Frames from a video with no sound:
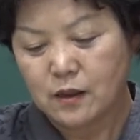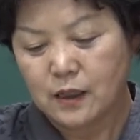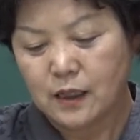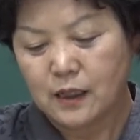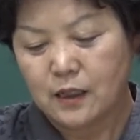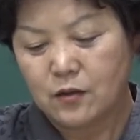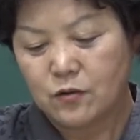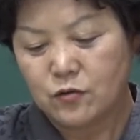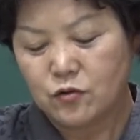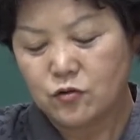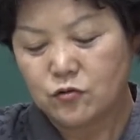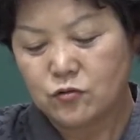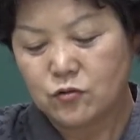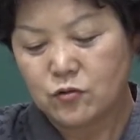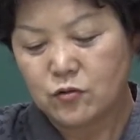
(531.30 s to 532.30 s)
아래로
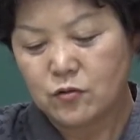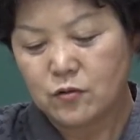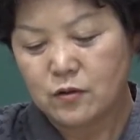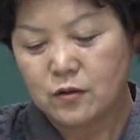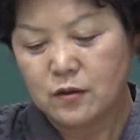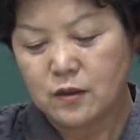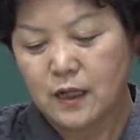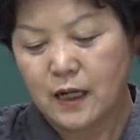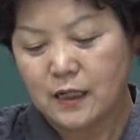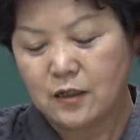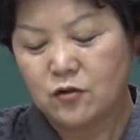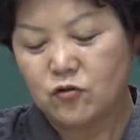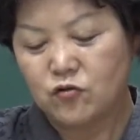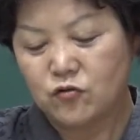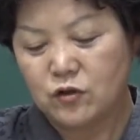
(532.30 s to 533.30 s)
유,
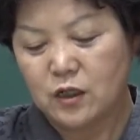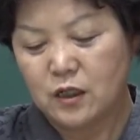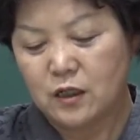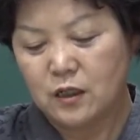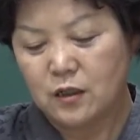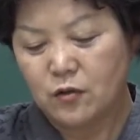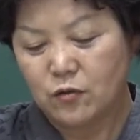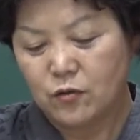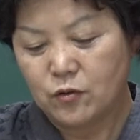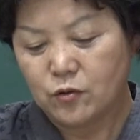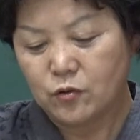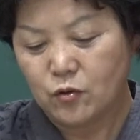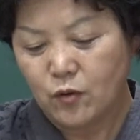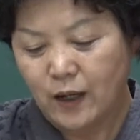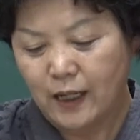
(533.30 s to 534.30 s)
응하는 유기도
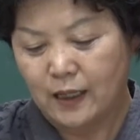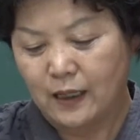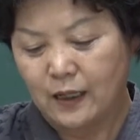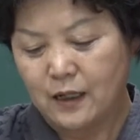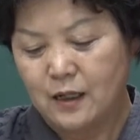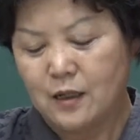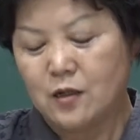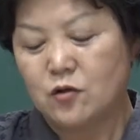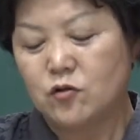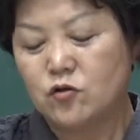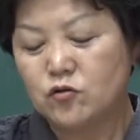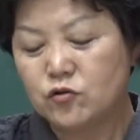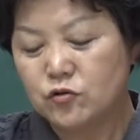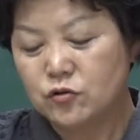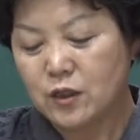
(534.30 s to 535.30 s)
또한
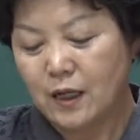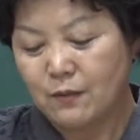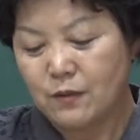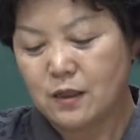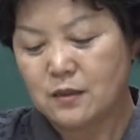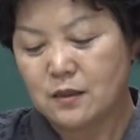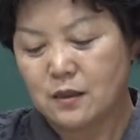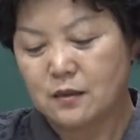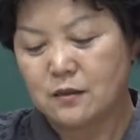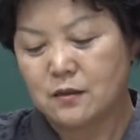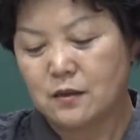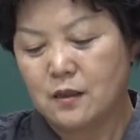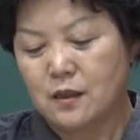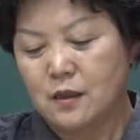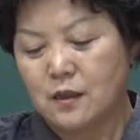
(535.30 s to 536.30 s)
유순하면서,
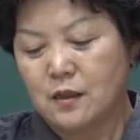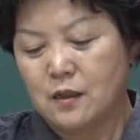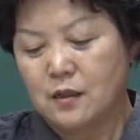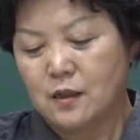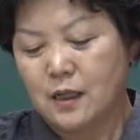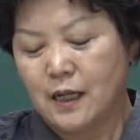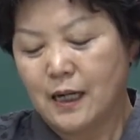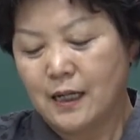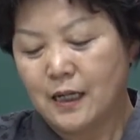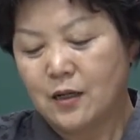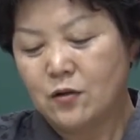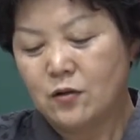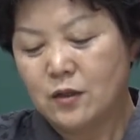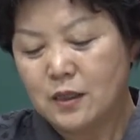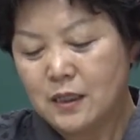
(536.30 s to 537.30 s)
어,
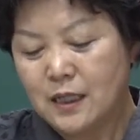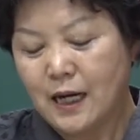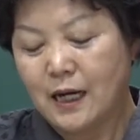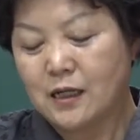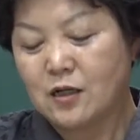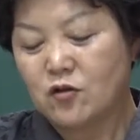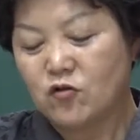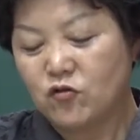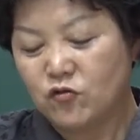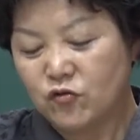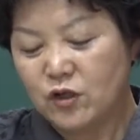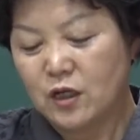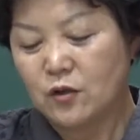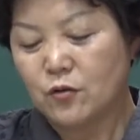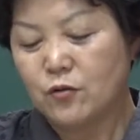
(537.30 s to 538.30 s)
아래로 응하는
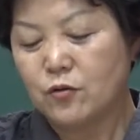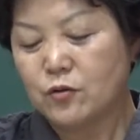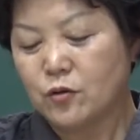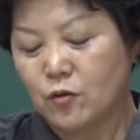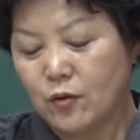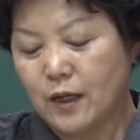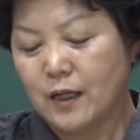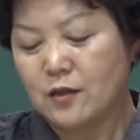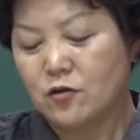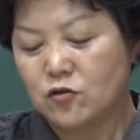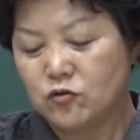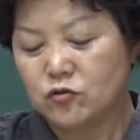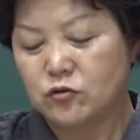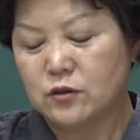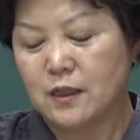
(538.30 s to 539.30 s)
유기도 또한
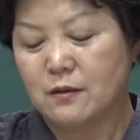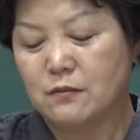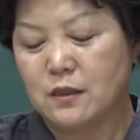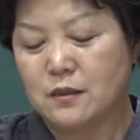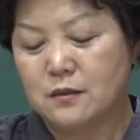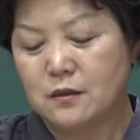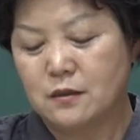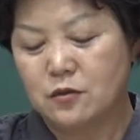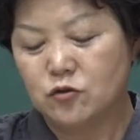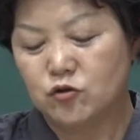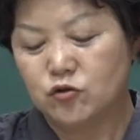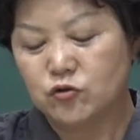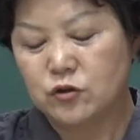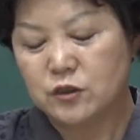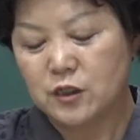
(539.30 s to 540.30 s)
유순하면서
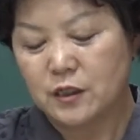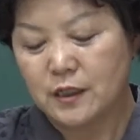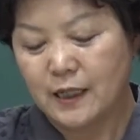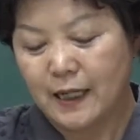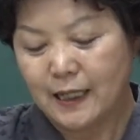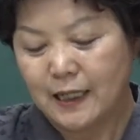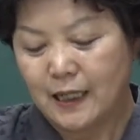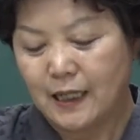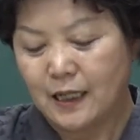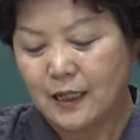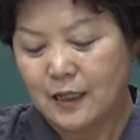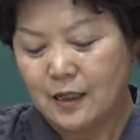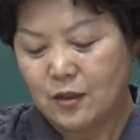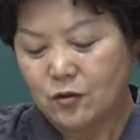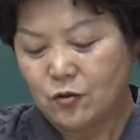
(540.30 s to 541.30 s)
중정하니,
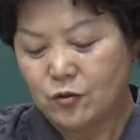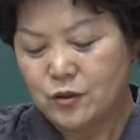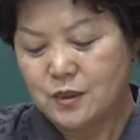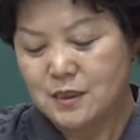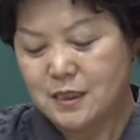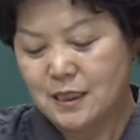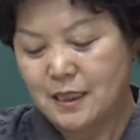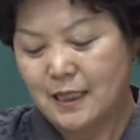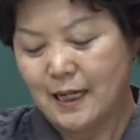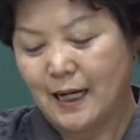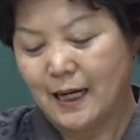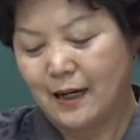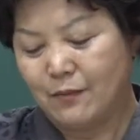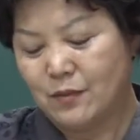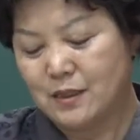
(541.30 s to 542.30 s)
돈지
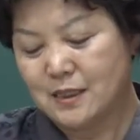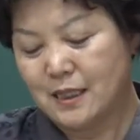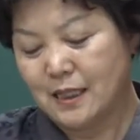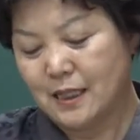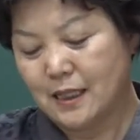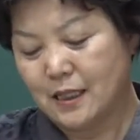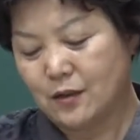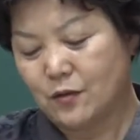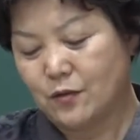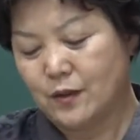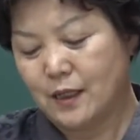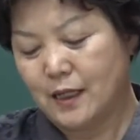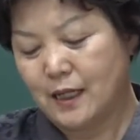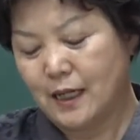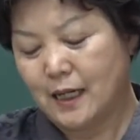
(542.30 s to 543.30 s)
감이자이라,
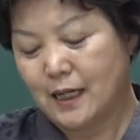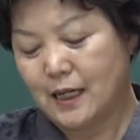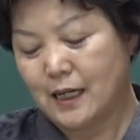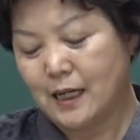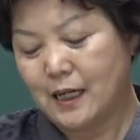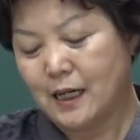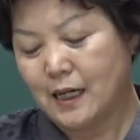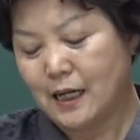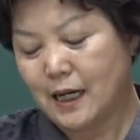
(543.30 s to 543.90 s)
돈에 가,